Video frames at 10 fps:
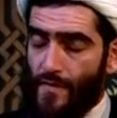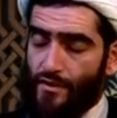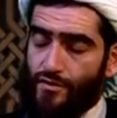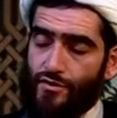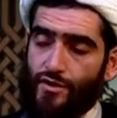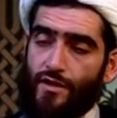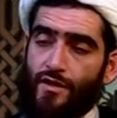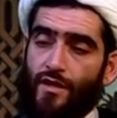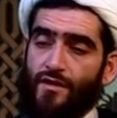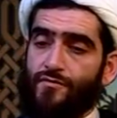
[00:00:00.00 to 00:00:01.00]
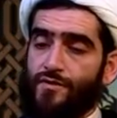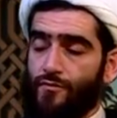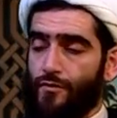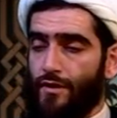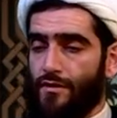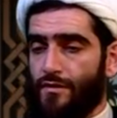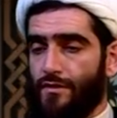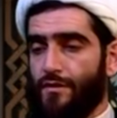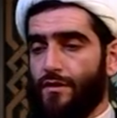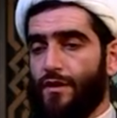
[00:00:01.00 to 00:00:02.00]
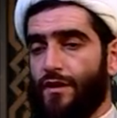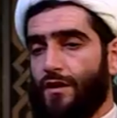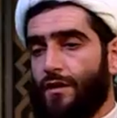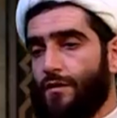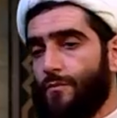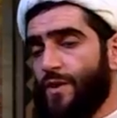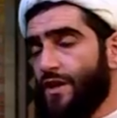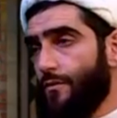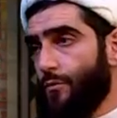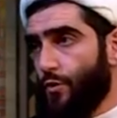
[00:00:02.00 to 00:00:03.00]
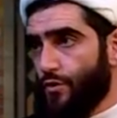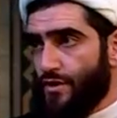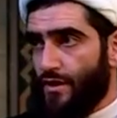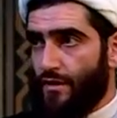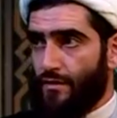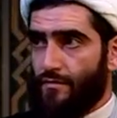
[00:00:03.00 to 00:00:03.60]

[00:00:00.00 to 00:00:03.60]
очищения от всего, от э, многобожие